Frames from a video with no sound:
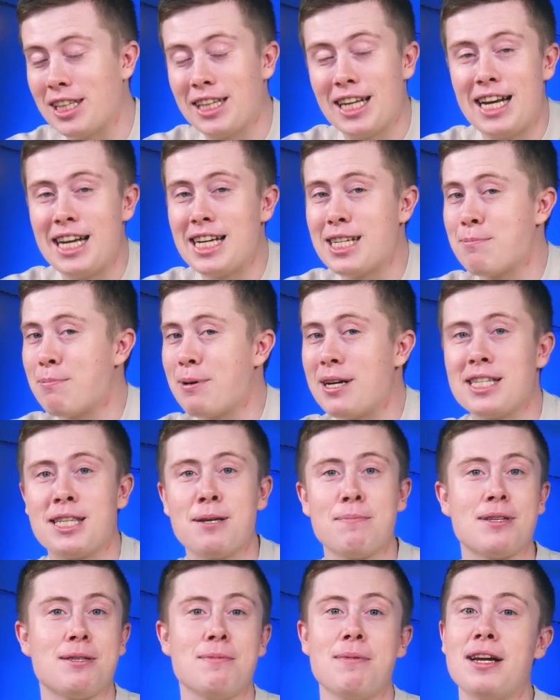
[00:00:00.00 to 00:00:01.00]
что на Алиэкспресс
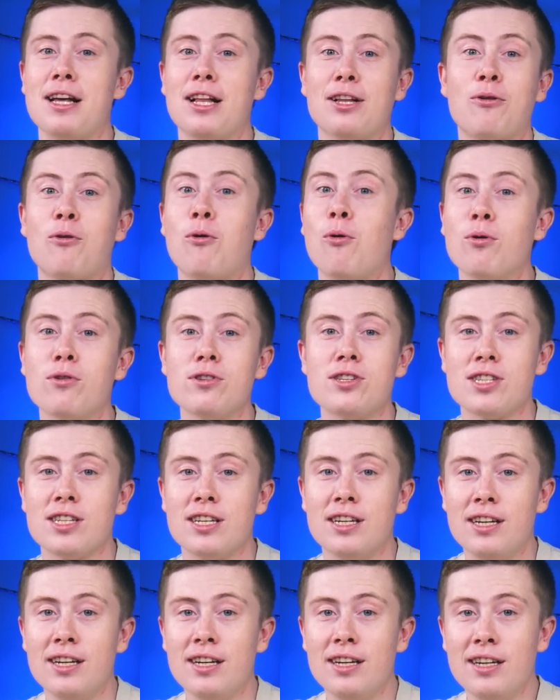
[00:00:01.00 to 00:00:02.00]
ты посмотрел
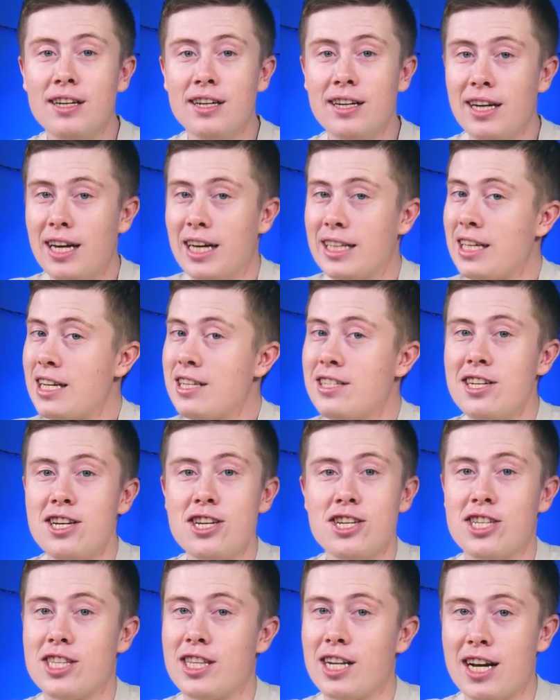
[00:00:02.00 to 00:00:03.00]
курс это
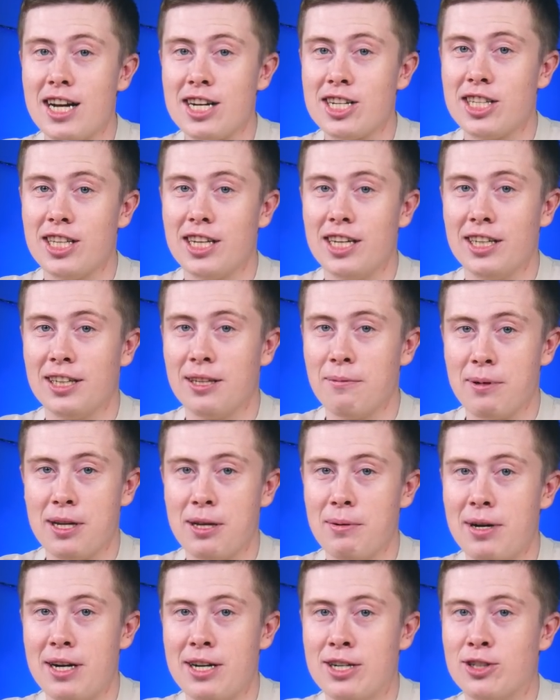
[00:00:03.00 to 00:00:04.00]
дичь страшная. Ты
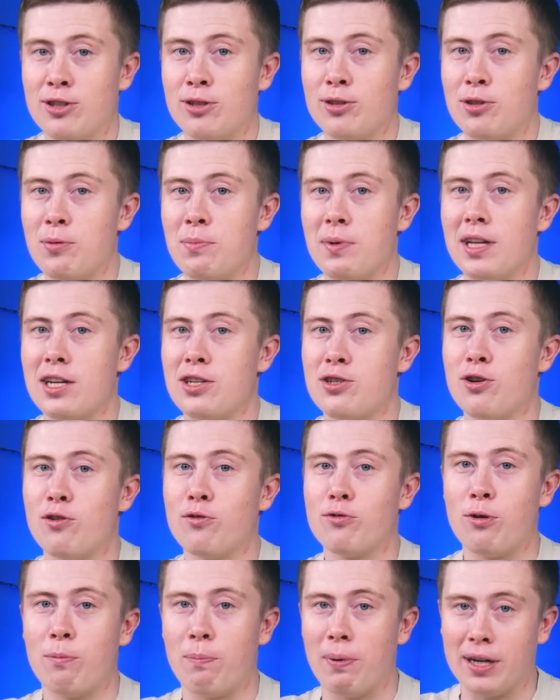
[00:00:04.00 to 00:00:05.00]
понимаешь, что эту
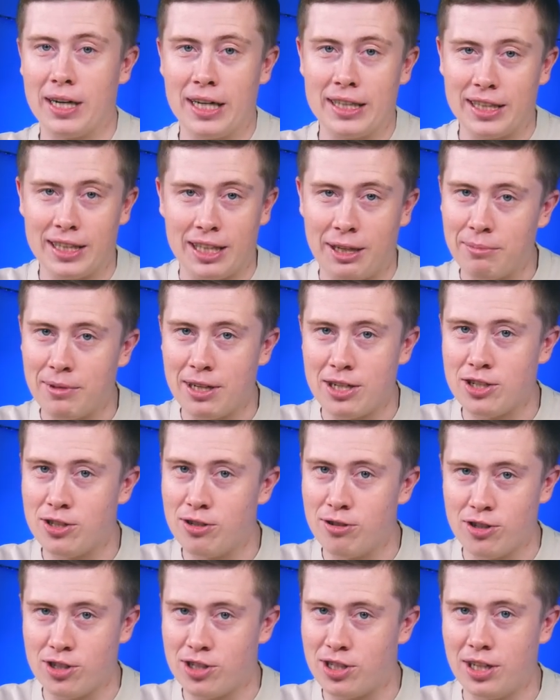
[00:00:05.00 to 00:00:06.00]
мелочевку, пока ты там
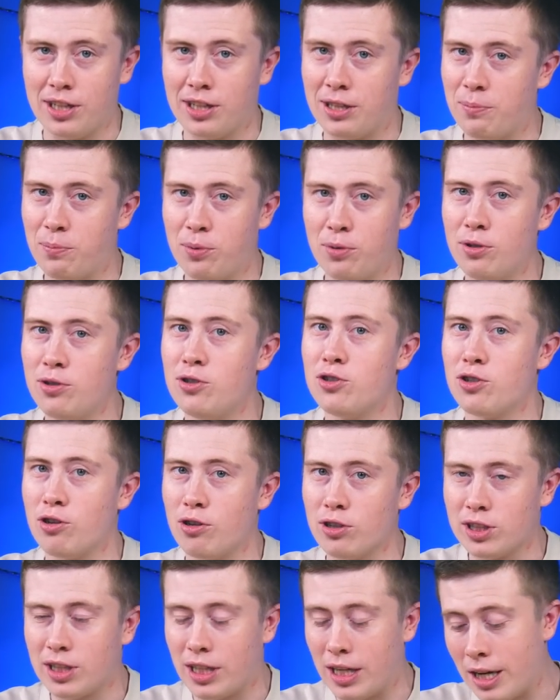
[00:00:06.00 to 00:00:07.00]
дождешься, это будет
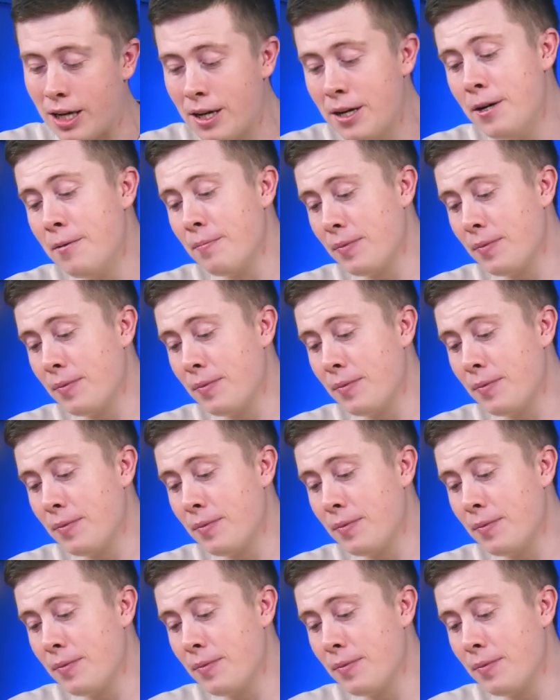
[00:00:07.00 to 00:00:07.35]
жестко.